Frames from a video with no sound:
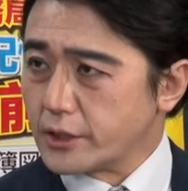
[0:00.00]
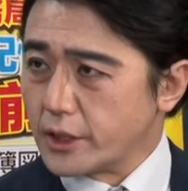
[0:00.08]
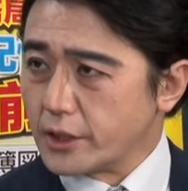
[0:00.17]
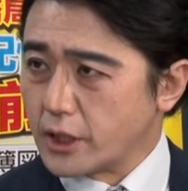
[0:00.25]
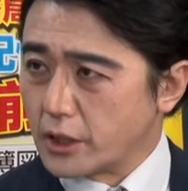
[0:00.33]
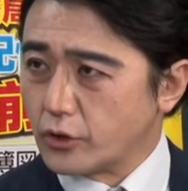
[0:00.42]

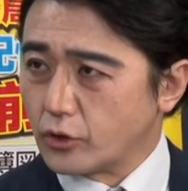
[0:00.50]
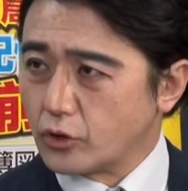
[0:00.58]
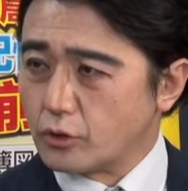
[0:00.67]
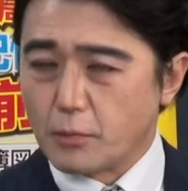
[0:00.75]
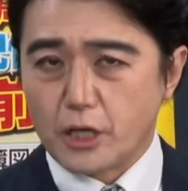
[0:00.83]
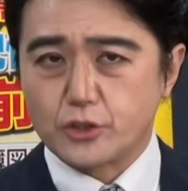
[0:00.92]
成したということ
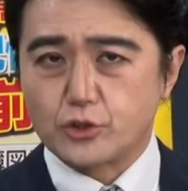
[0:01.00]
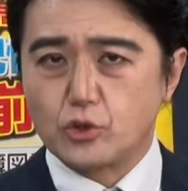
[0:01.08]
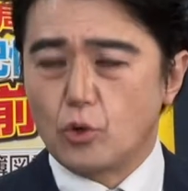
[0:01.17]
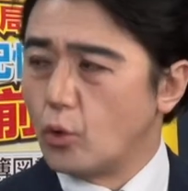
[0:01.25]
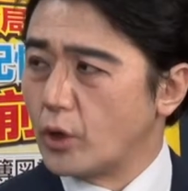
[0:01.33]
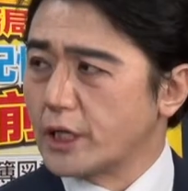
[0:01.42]
で、まあ
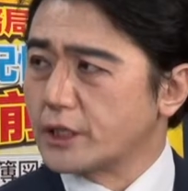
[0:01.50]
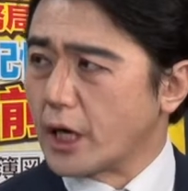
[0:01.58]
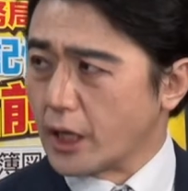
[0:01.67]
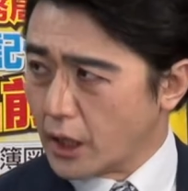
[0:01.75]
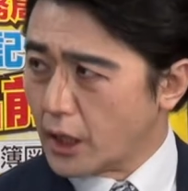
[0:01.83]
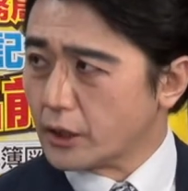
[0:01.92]
祝砲なんじゃ
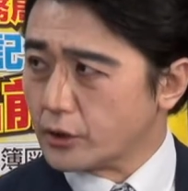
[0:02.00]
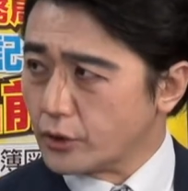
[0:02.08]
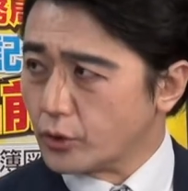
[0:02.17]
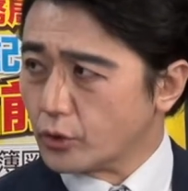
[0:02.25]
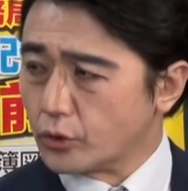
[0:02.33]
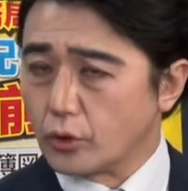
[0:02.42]
ないかなって
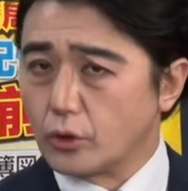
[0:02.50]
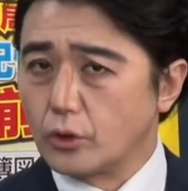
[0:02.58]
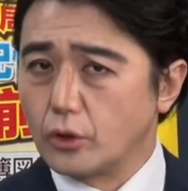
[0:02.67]
いうことを思